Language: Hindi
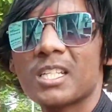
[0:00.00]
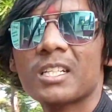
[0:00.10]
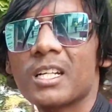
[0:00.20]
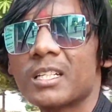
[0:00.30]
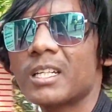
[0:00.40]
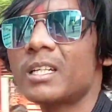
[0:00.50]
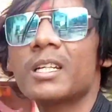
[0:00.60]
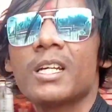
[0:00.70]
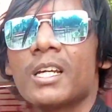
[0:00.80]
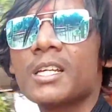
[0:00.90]
दर्शन करके
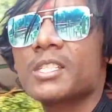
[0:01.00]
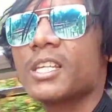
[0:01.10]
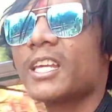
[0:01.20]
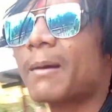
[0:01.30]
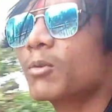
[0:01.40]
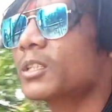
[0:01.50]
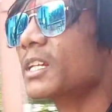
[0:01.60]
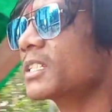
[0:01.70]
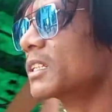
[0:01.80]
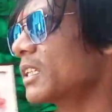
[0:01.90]
सीधे आपको
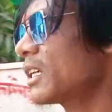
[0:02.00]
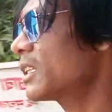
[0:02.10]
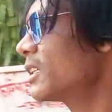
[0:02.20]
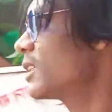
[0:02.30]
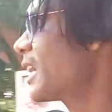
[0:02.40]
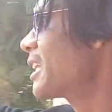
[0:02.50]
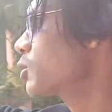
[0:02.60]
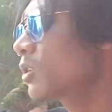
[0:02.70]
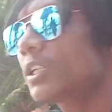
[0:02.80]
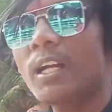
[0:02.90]
देख सकते हैं
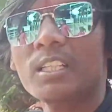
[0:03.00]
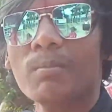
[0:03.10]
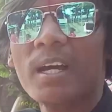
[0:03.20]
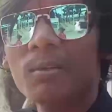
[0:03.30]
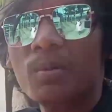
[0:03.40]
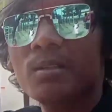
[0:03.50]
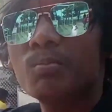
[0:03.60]
दयाल चौधरी स्मारक